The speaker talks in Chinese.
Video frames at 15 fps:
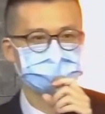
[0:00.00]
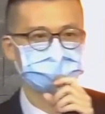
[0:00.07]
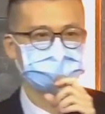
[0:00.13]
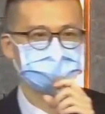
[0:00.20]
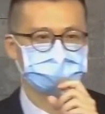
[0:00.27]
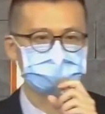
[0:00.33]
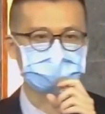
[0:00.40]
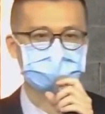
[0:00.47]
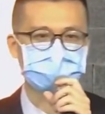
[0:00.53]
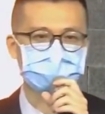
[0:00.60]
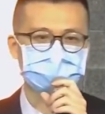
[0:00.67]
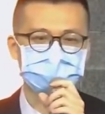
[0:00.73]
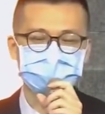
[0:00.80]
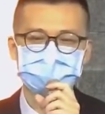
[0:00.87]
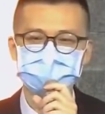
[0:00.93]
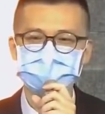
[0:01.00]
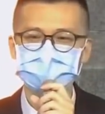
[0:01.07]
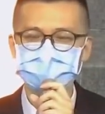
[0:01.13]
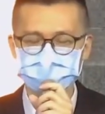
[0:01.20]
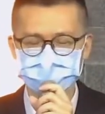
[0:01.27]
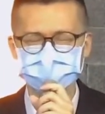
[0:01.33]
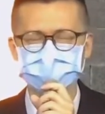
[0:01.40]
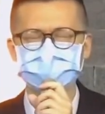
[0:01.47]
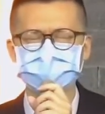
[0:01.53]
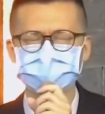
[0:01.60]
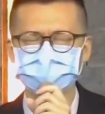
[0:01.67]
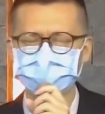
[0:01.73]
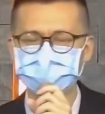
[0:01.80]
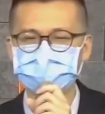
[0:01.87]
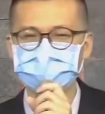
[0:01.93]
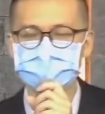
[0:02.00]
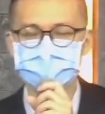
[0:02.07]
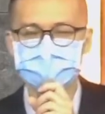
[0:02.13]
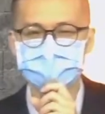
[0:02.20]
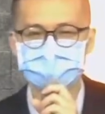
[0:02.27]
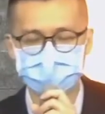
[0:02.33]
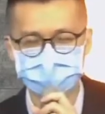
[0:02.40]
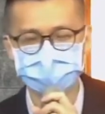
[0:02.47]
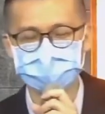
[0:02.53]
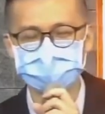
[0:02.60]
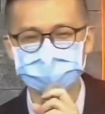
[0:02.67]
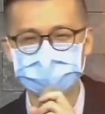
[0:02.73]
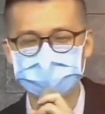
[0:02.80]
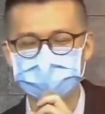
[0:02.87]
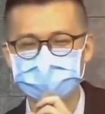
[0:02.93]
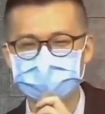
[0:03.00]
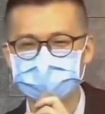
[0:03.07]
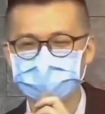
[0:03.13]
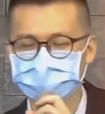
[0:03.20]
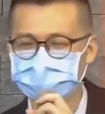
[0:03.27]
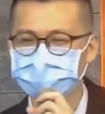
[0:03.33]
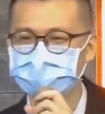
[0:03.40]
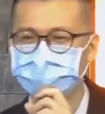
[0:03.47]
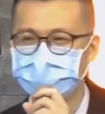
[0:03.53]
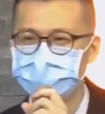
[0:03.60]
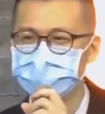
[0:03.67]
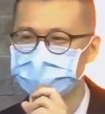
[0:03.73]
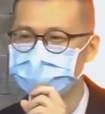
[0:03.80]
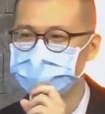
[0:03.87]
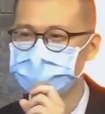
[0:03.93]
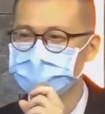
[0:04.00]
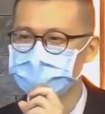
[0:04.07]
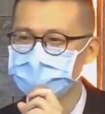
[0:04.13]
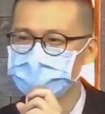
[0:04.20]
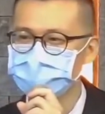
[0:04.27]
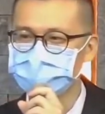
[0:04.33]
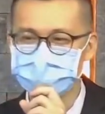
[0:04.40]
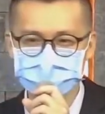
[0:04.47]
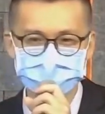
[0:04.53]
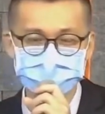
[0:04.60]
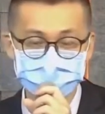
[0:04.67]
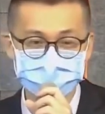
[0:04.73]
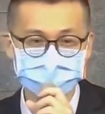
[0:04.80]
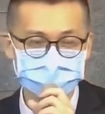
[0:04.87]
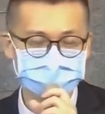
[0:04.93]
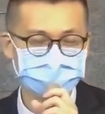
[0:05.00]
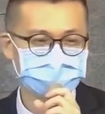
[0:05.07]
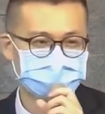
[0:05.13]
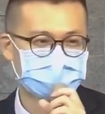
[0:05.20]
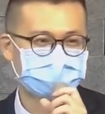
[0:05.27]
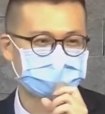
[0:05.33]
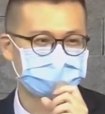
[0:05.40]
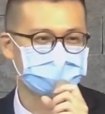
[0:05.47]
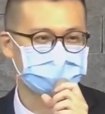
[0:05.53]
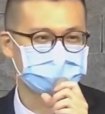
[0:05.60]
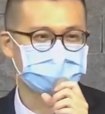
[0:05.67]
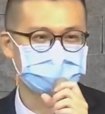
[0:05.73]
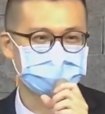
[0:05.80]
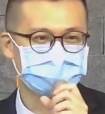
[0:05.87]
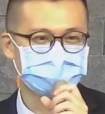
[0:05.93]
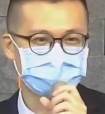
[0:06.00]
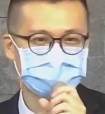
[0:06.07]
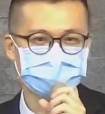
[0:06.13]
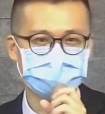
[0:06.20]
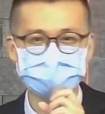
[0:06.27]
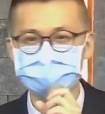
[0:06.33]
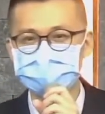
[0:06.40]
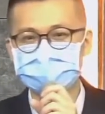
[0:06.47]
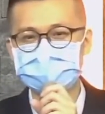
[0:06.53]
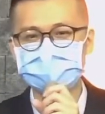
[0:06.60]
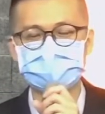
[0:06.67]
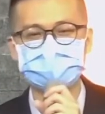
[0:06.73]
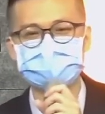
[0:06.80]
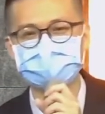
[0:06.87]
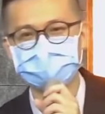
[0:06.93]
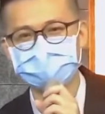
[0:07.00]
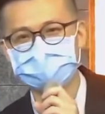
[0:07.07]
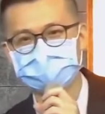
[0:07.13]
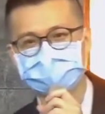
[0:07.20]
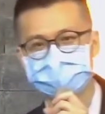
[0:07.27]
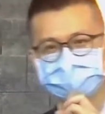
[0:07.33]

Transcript: 就像我刚刚说，正常，因为保罗跟我们一样，都是一般人嘛，我们都有我们所在意的事情，不是吗？麻烦下一页，谢谢。